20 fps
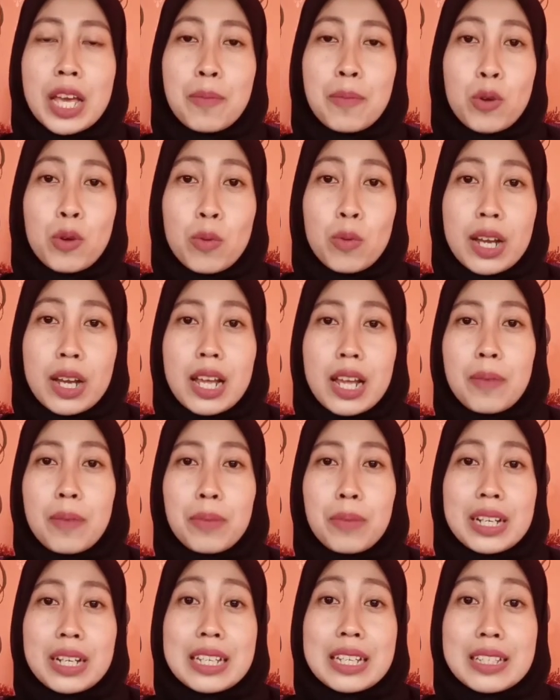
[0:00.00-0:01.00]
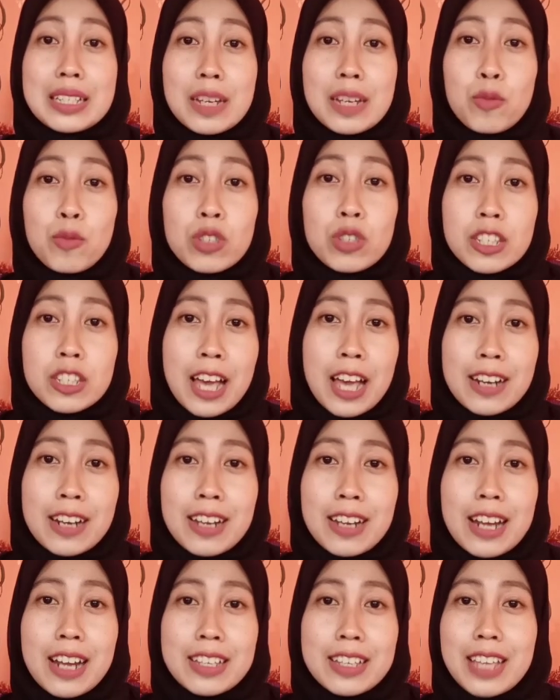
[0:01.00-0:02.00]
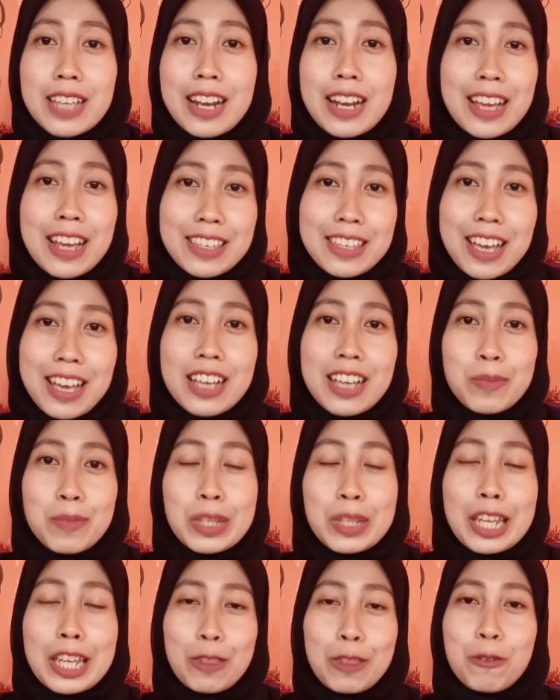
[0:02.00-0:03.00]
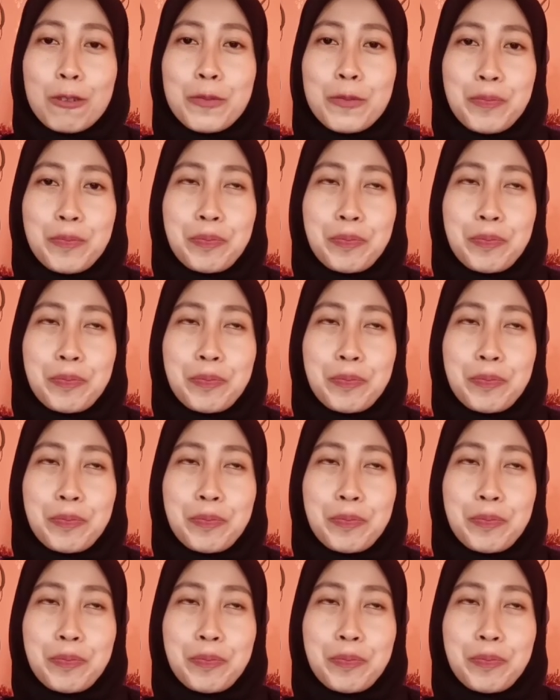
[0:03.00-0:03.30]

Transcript: belum ada pendistribusian dari sananya seperti itu